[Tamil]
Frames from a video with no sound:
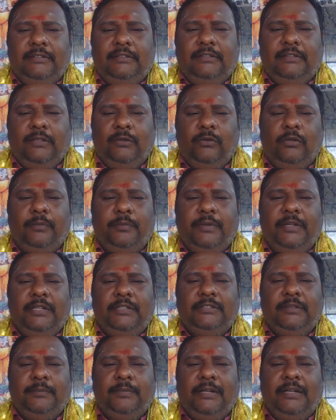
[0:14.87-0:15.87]
இந்த குரு
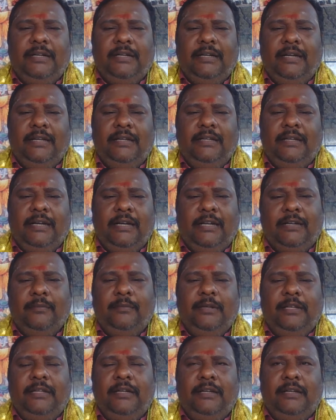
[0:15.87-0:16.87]
பயிற்சி பலன்களை
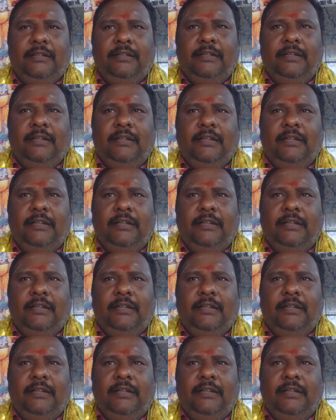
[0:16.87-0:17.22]
ஆரம்பிக்கிறேன்